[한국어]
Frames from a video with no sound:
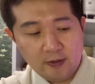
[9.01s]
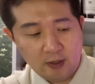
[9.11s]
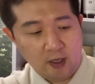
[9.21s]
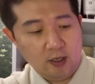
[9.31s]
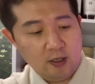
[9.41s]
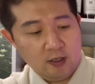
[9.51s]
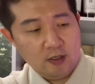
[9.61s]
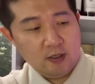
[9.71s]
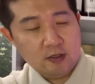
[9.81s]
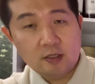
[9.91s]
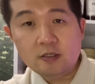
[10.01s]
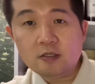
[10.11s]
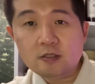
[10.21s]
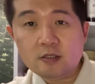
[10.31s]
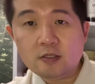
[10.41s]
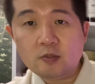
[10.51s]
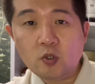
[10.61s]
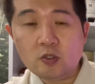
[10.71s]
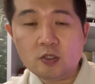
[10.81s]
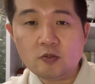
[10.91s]
네. 글랜 그란츠
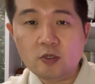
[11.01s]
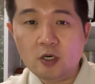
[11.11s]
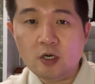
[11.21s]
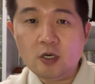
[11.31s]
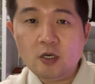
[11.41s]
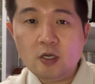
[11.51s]
15년이고요.